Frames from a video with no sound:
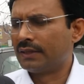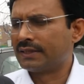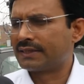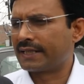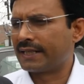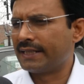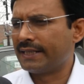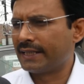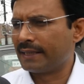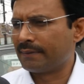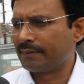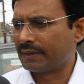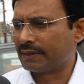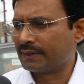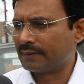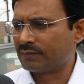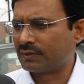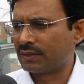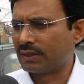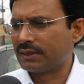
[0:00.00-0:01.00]
और इस रैली के
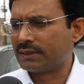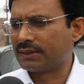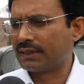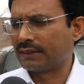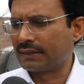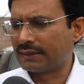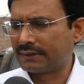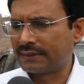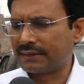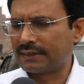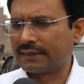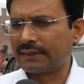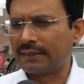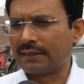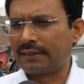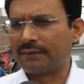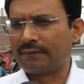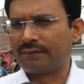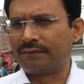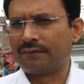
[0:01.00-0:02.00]
माध्यम से ज़्यादा से
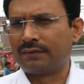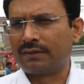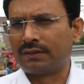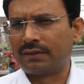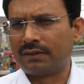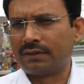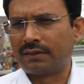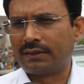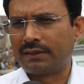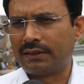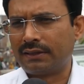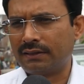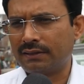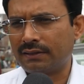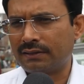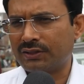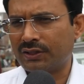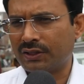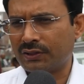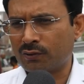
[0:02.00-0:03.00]
ज़्यादा
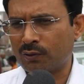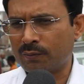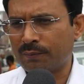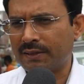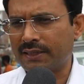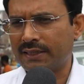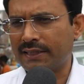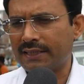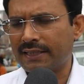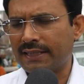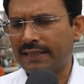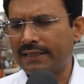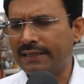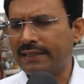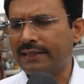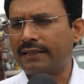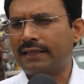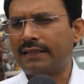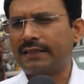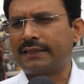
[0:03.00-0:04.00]
क्षेत्रों में इनकी
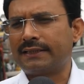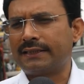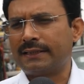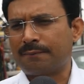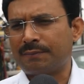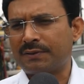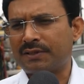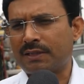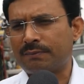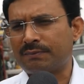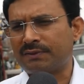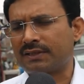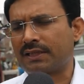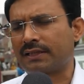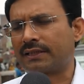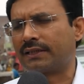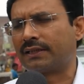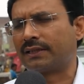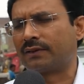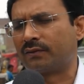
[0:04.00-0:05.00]
रैली निकाल कर यह प्रचार
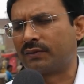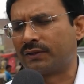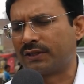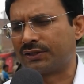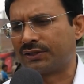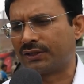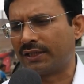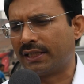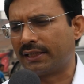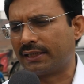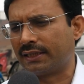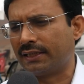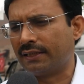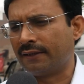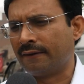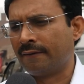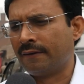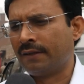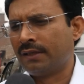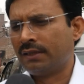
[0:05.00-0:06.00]
प्रसार करने का उद्देश्य है कि